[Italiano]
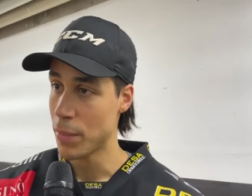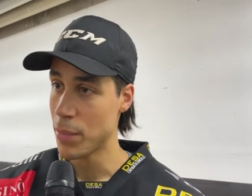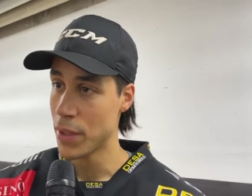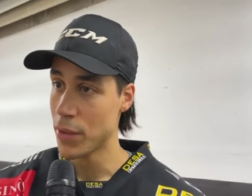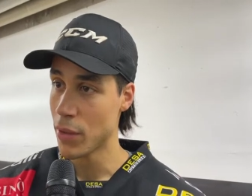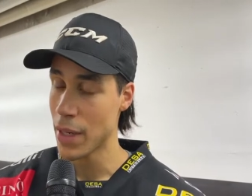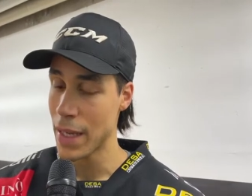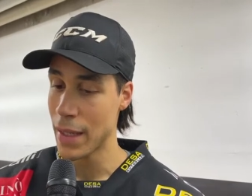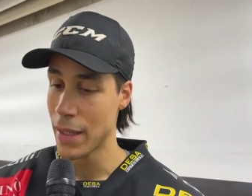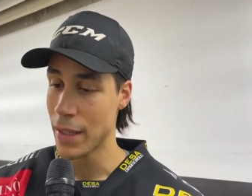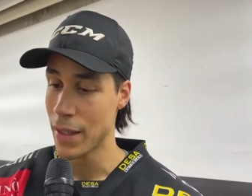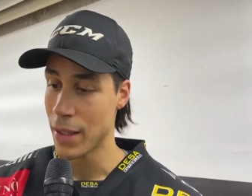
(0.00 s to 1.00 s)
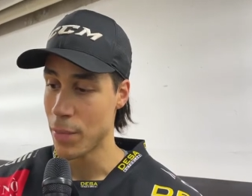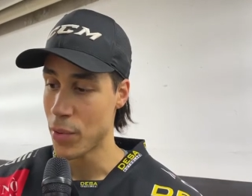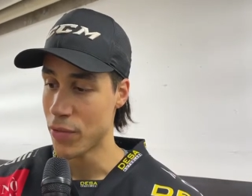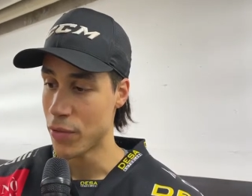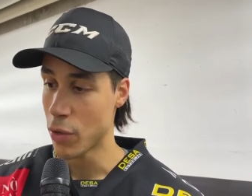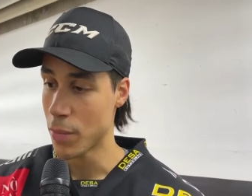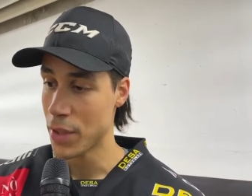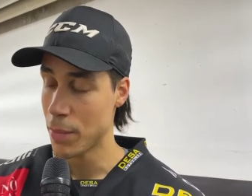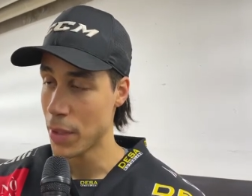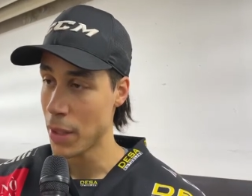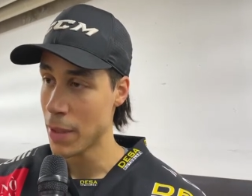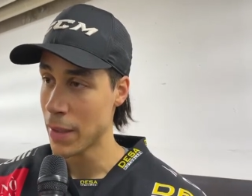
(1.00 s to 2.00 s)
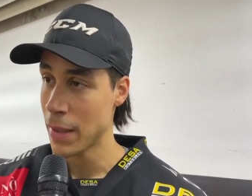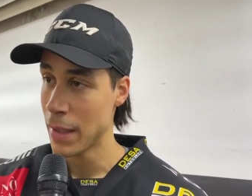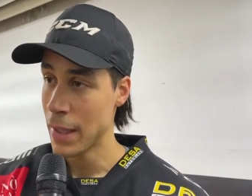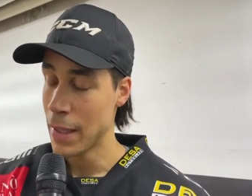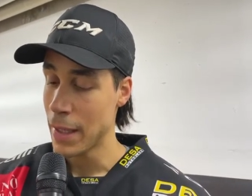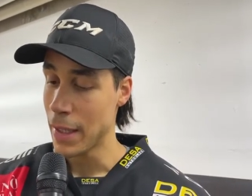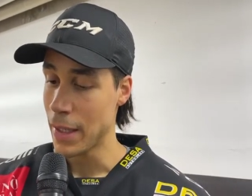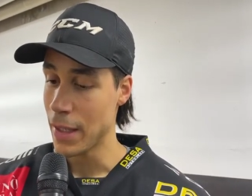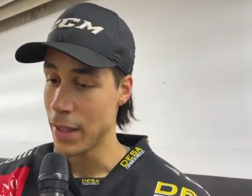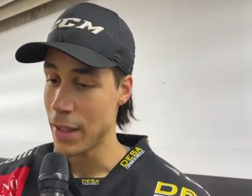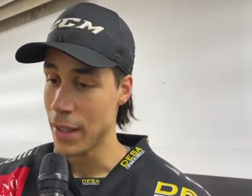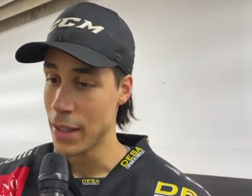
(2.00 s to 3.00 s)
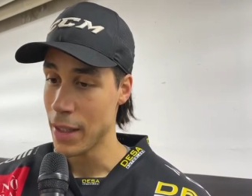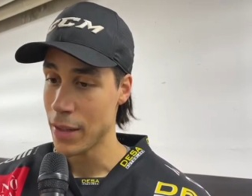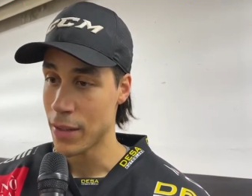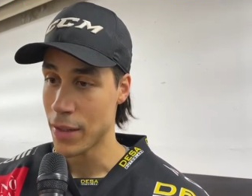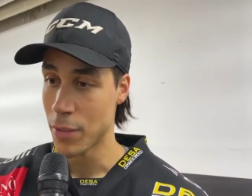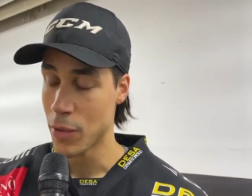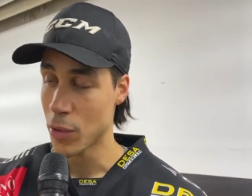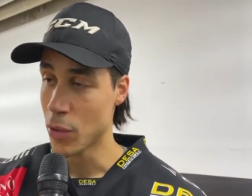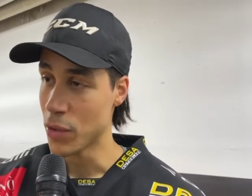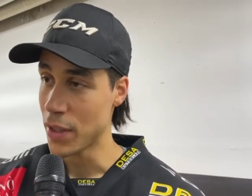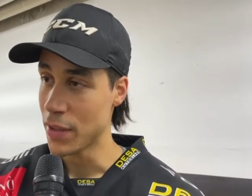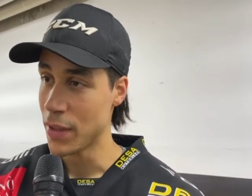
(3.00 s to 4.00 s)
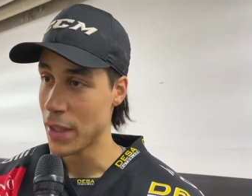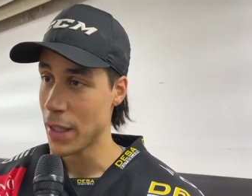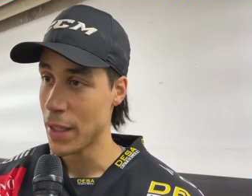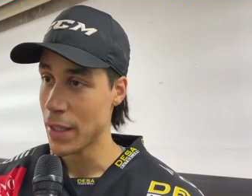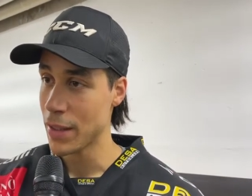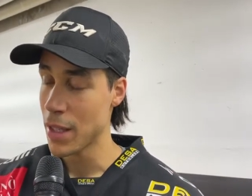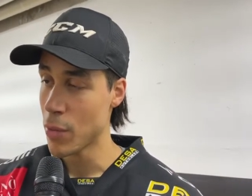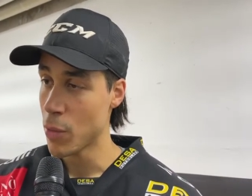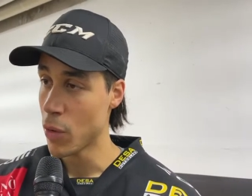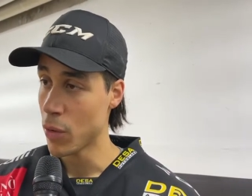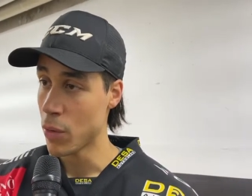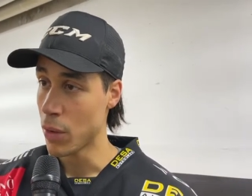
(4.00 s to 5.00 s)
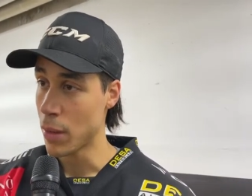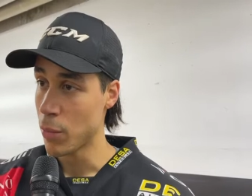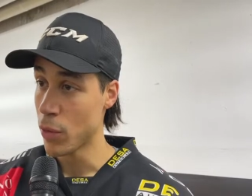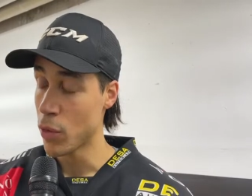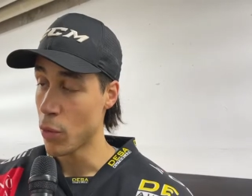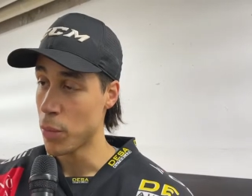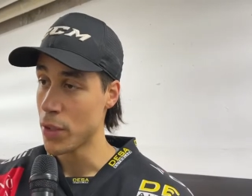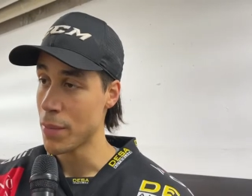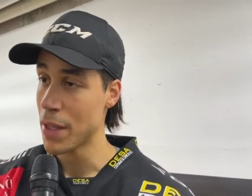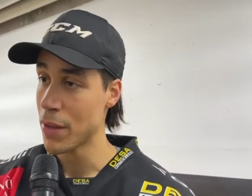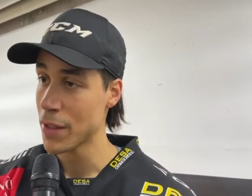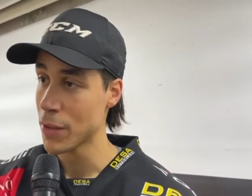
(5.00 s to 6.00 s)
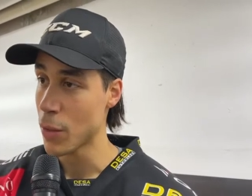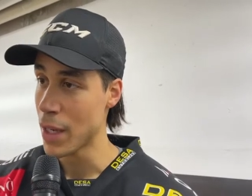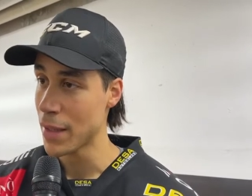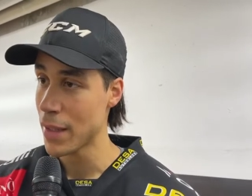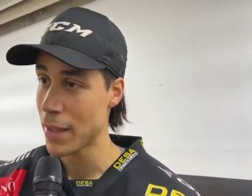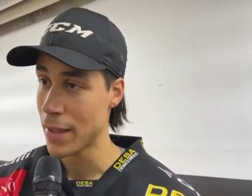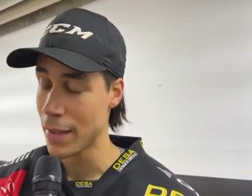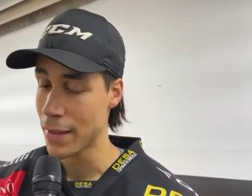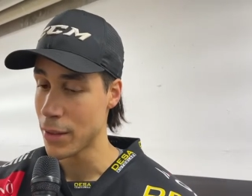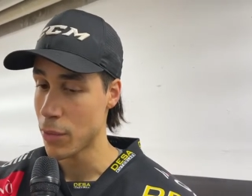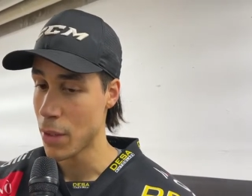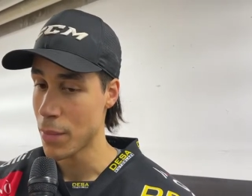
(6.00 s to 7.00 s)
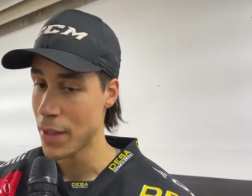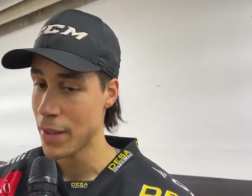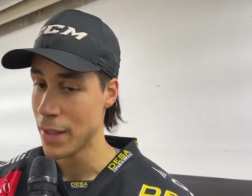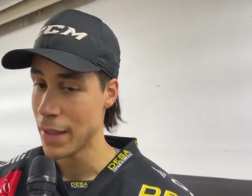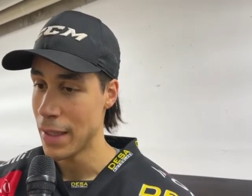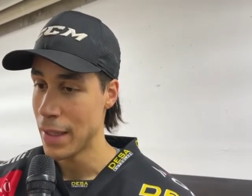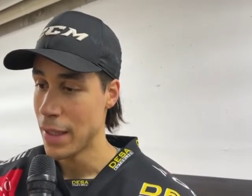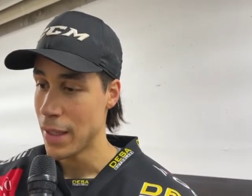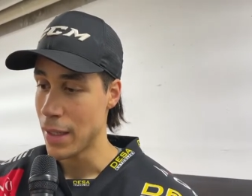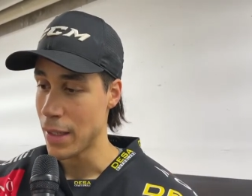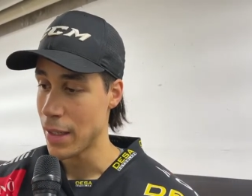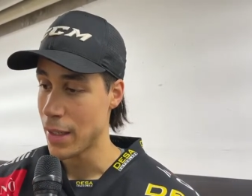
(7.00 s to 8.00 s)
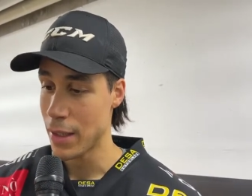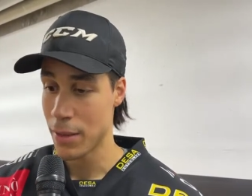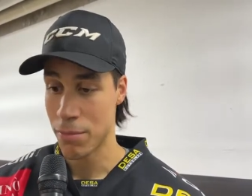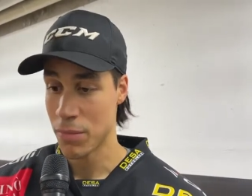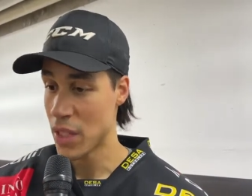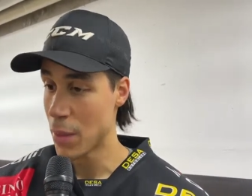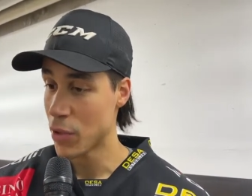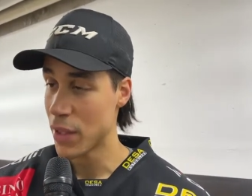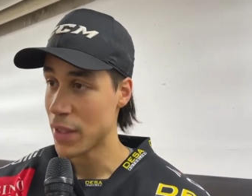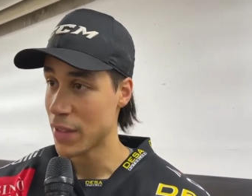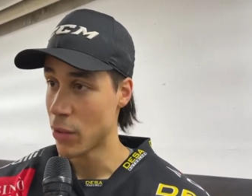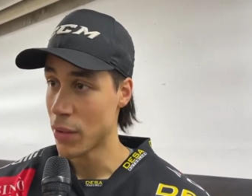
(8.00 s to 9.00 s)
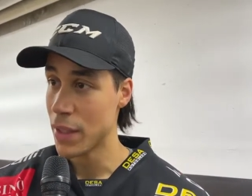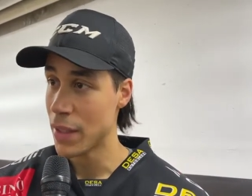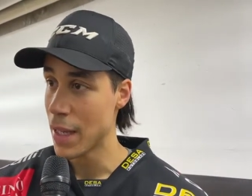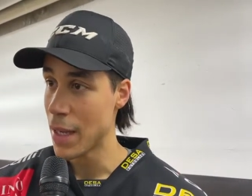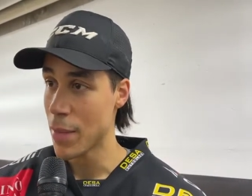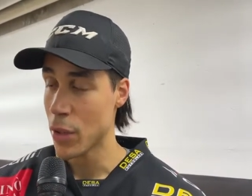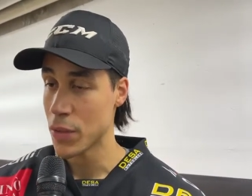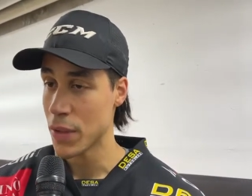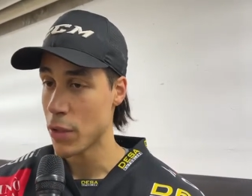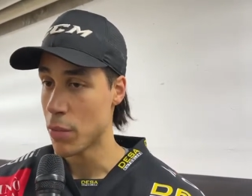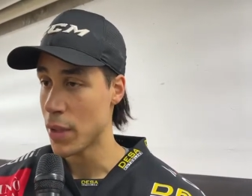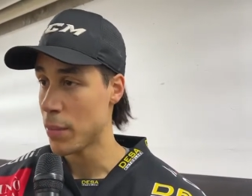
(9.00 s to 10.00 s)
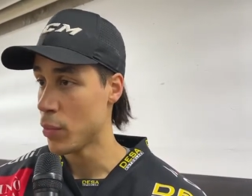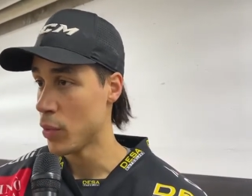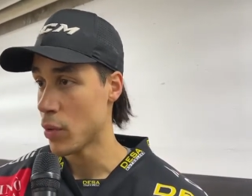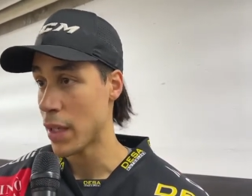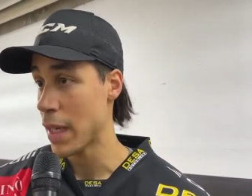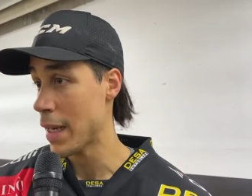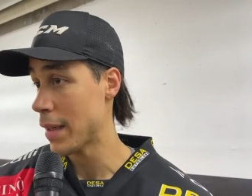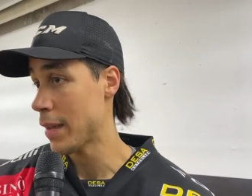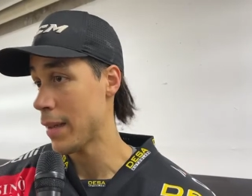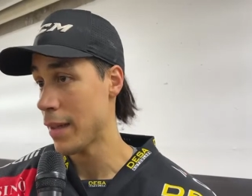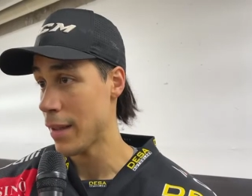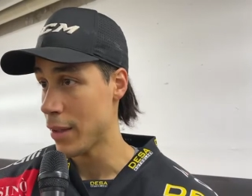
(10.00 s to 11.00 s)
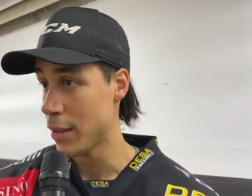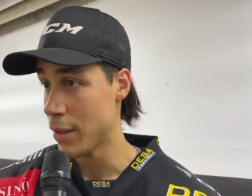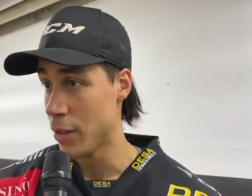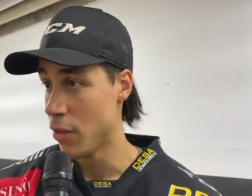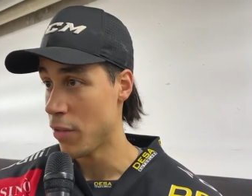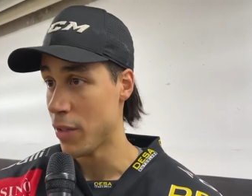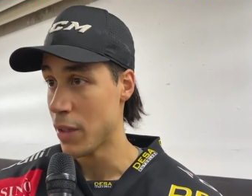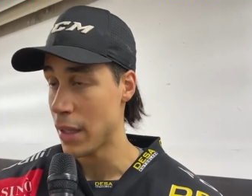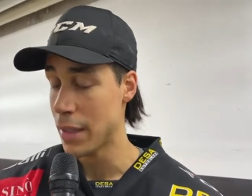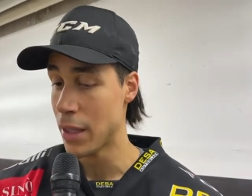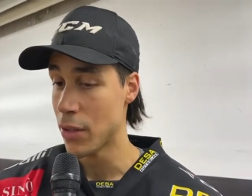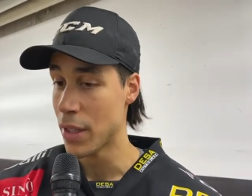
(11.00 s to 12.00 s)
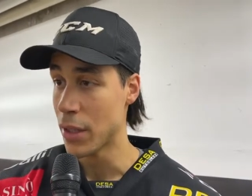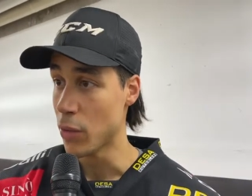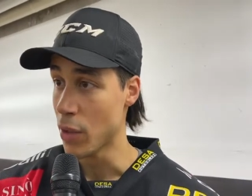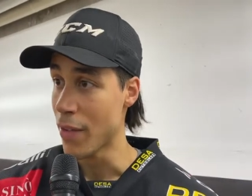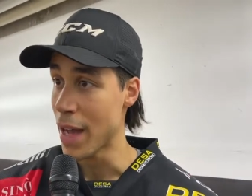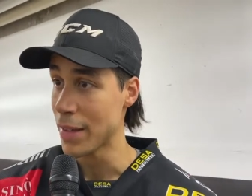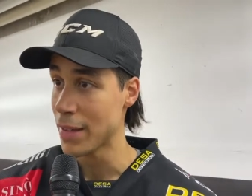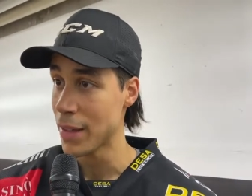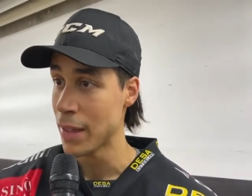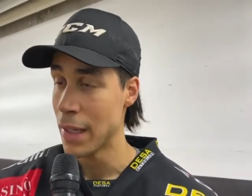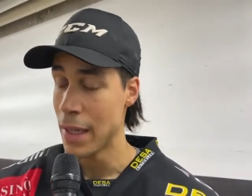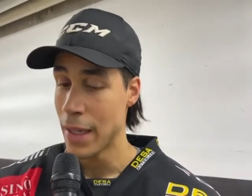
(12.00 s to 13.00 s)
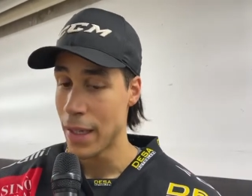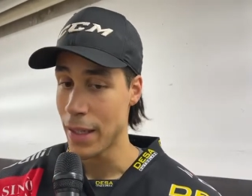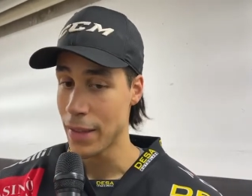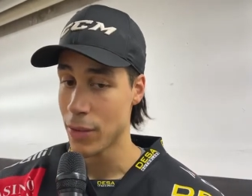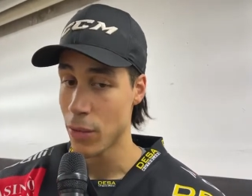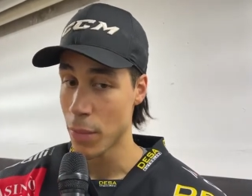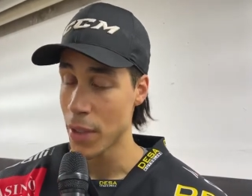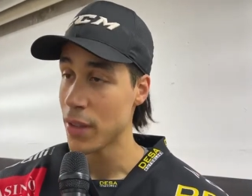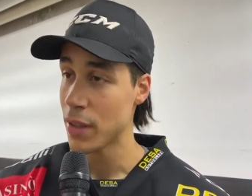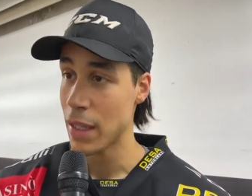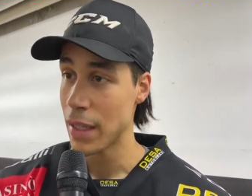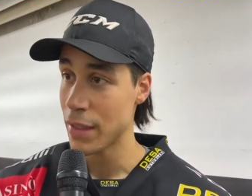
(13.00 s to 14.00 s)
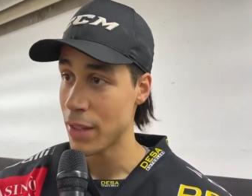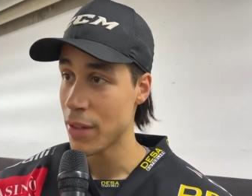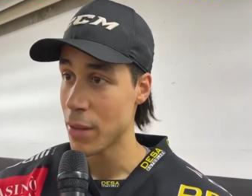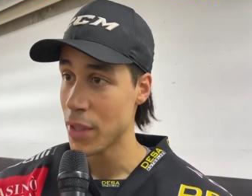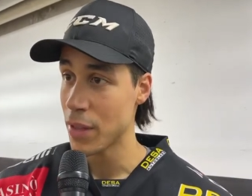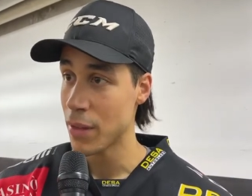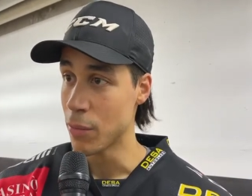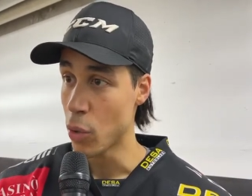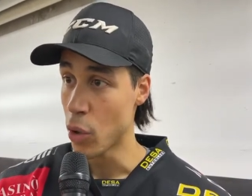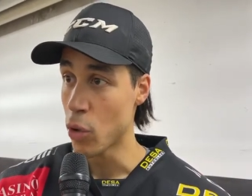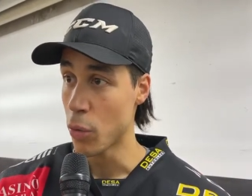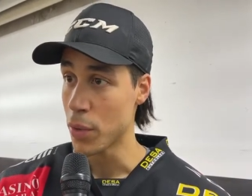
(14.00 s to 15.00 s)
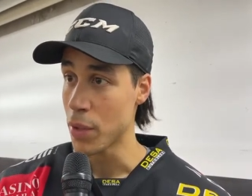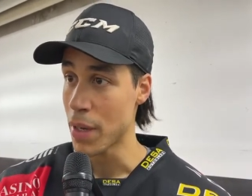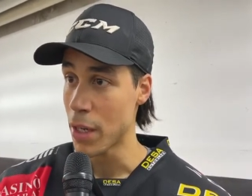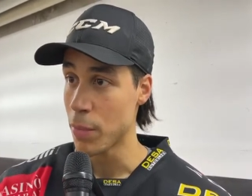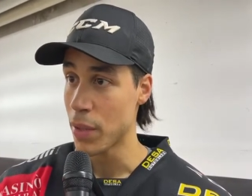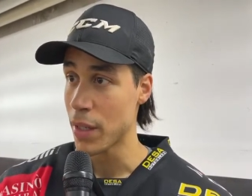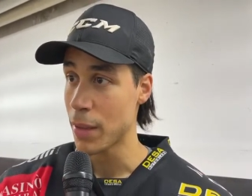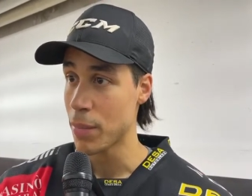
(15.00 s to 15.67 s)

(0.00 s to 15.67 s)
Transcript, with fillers: per ritornare eh, più in forma di prima e, e niente, siamo contenti che, che diamo un buon, buon, colpo di mano alla squadra, eh, sicuramente eh, diamo tanta solidità ma così come appunto Car e, e l'OEFL danno tanto in avanti e sicuramente dà, dà, veramente un buon colpo di mano per,